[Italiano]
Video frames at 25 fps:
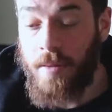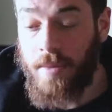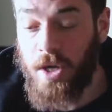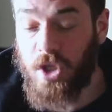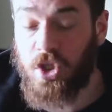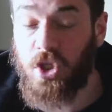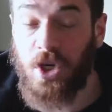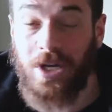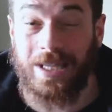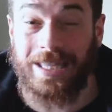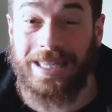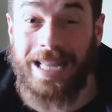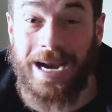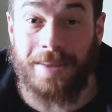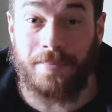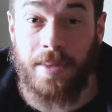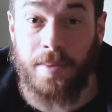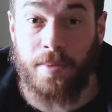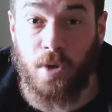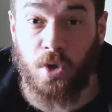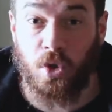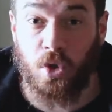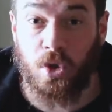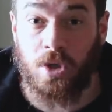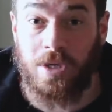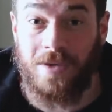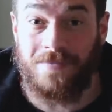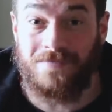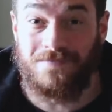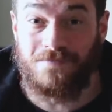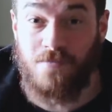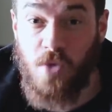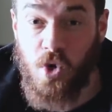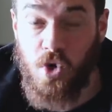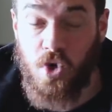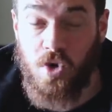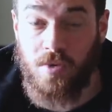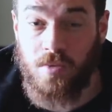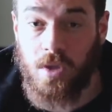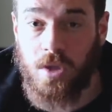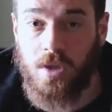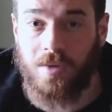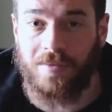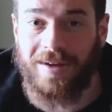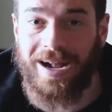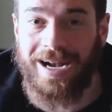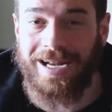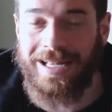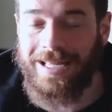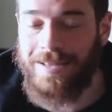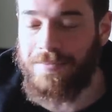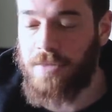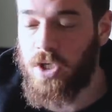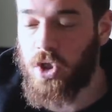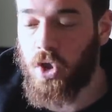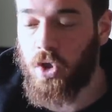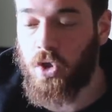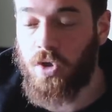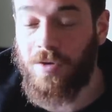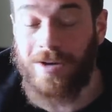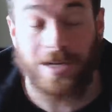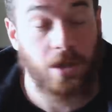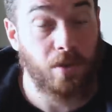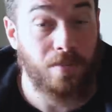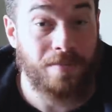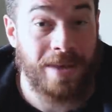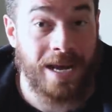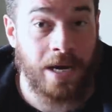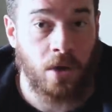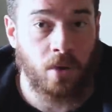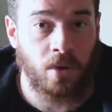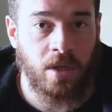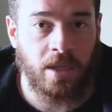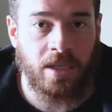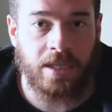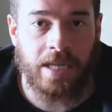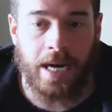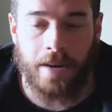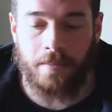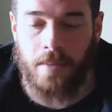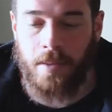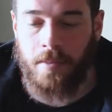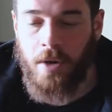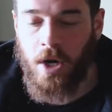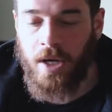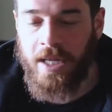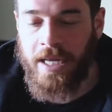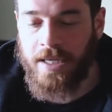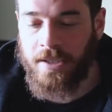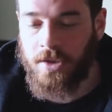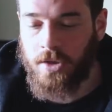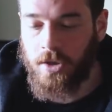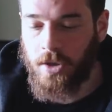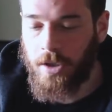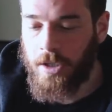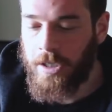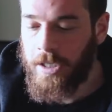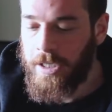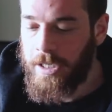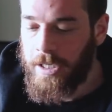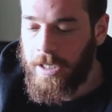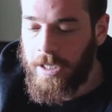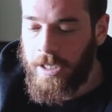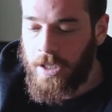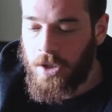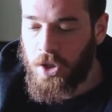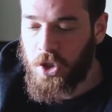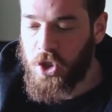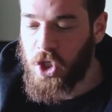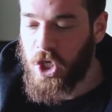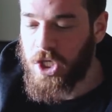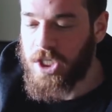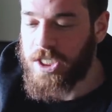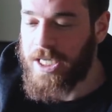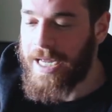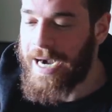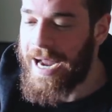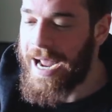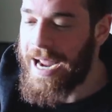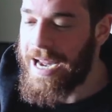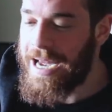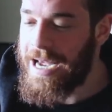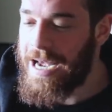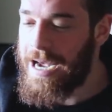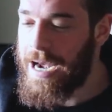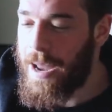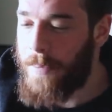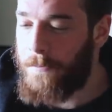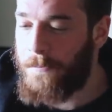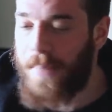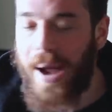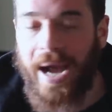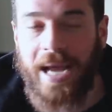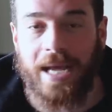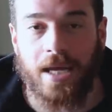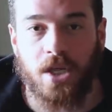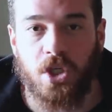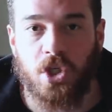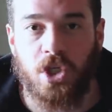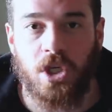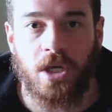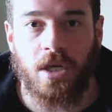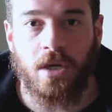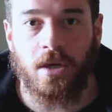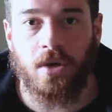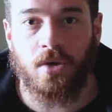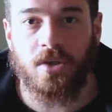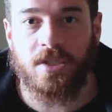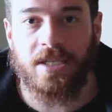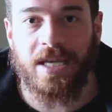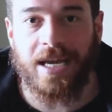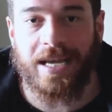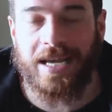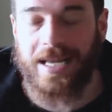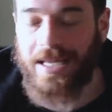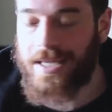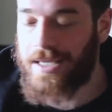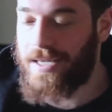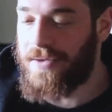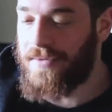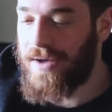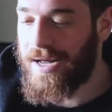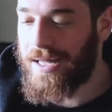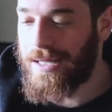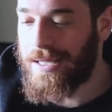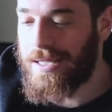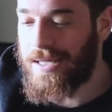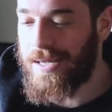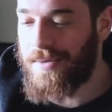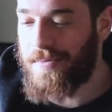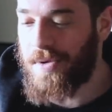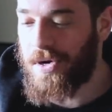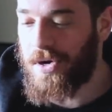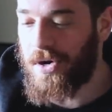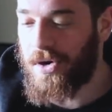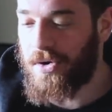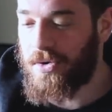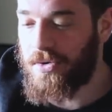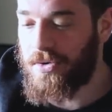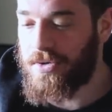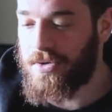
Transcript: però sono entrambi prodotti molto molto validi, mi sono trovato bene con entrambi. Però adesso, non so, sarà il packaging così accattivante però con